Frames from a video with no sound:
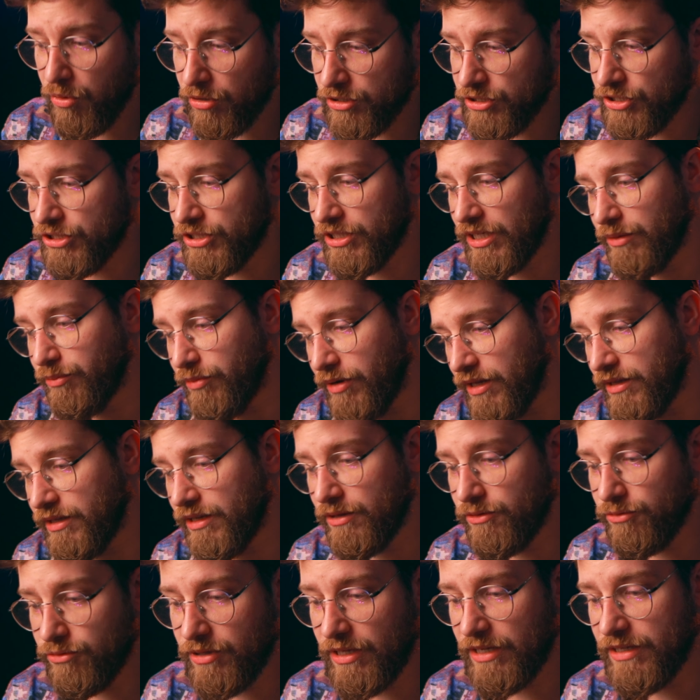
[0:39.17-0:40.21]
bo dzisiaj będę
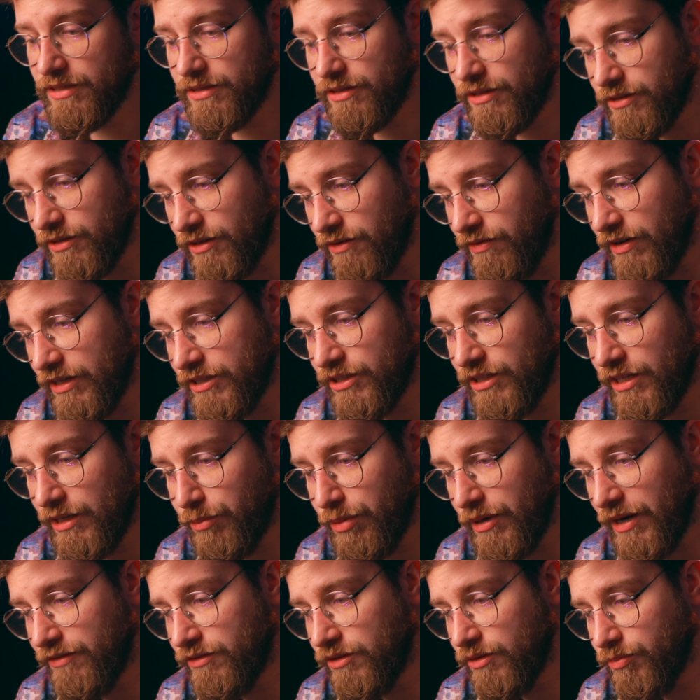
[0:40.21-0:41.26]
tutaj stosować
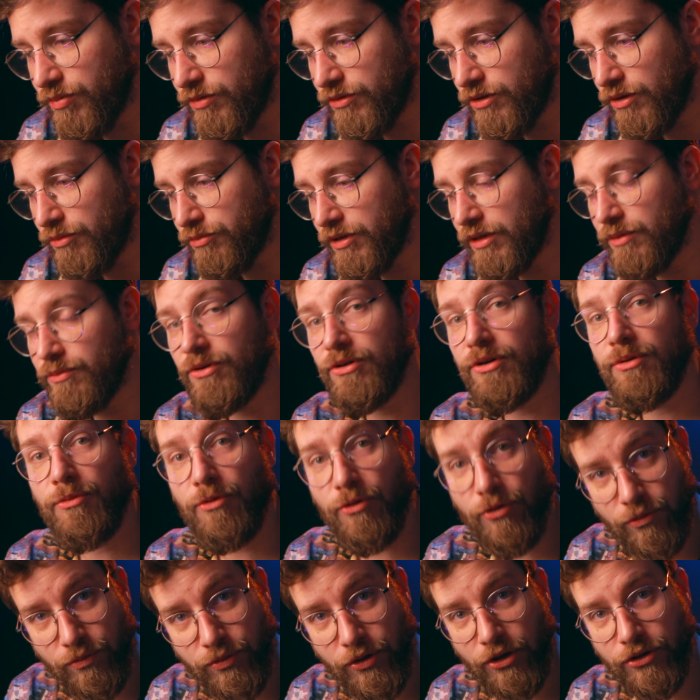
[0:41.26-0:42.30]
najprawdopodobniej moją
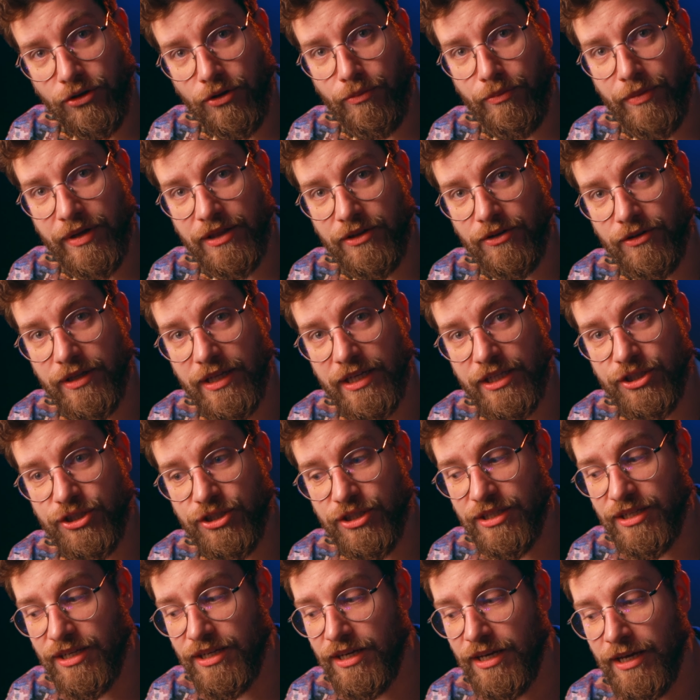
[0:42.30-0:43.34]
ulubioną metodę,
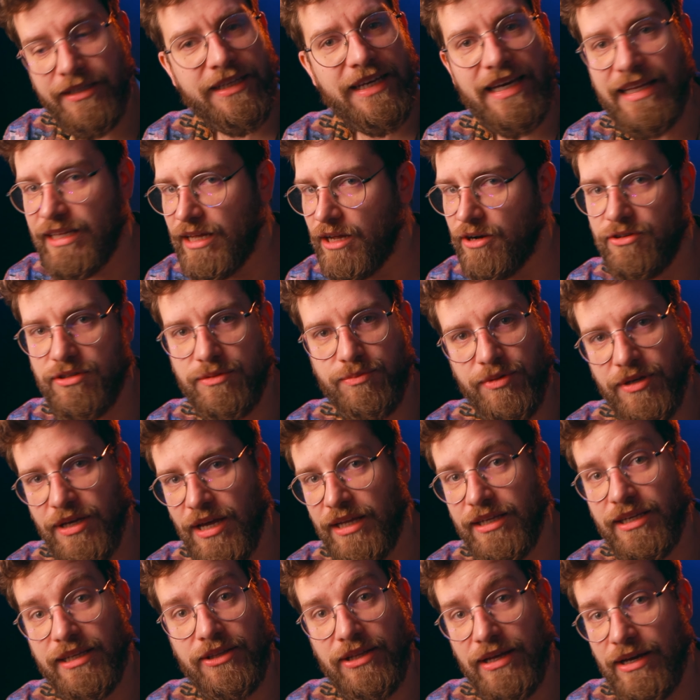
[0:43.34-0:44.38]
czyli nie na
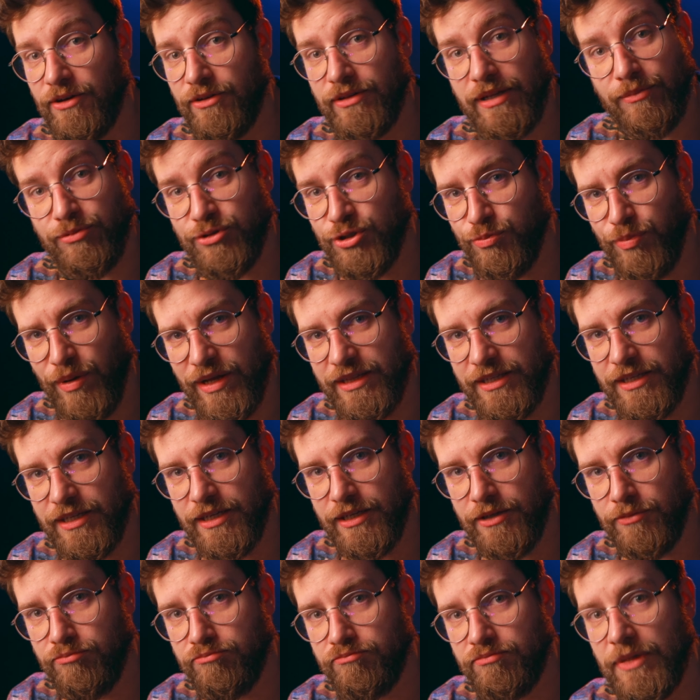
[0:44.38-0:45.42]
rozbijanie tego na
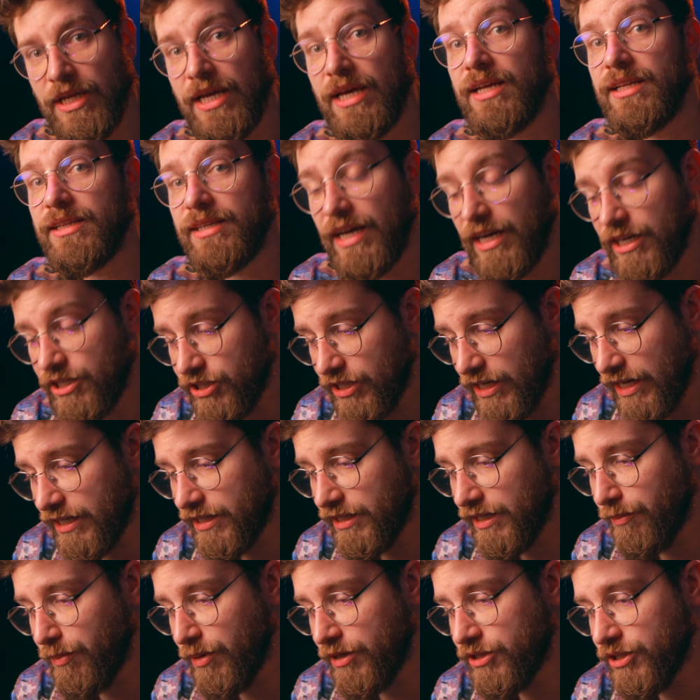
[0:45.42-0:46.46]
przypadki. Także jak
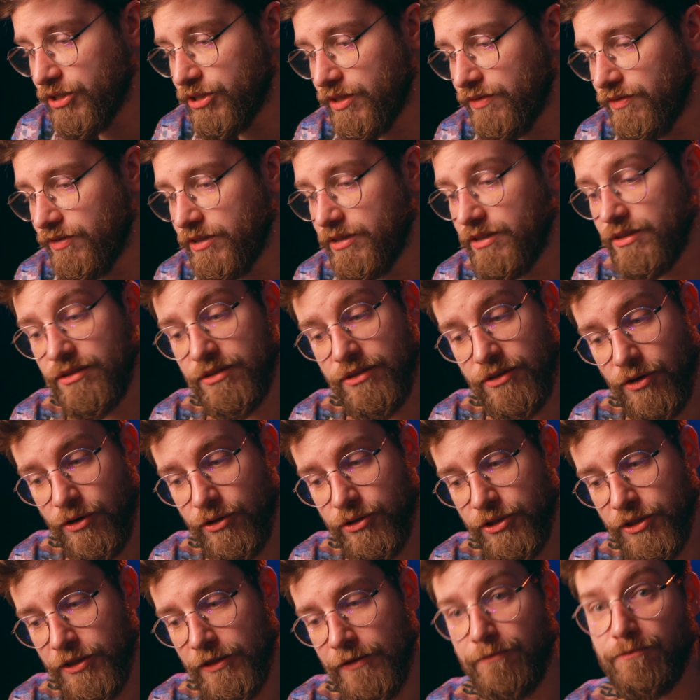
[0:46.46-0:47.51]
nie będziecie wiedzieć o co
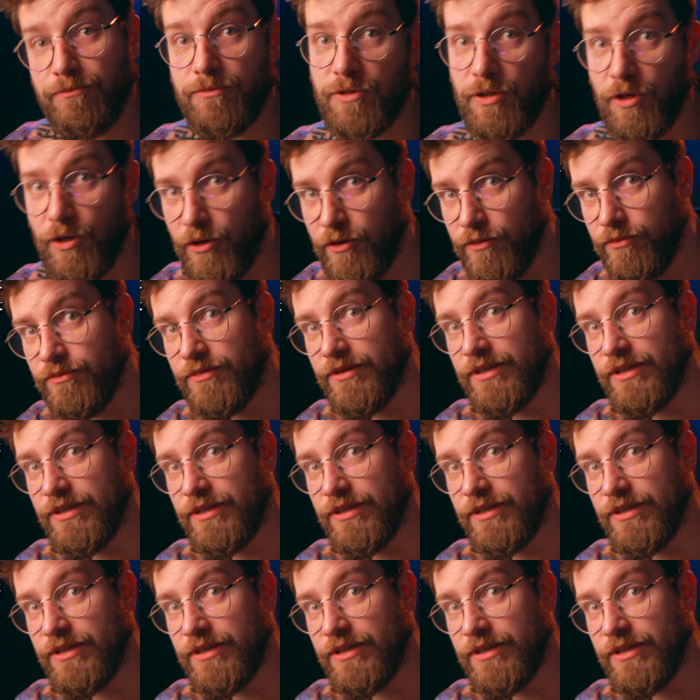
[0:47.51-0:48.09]
chodzi, to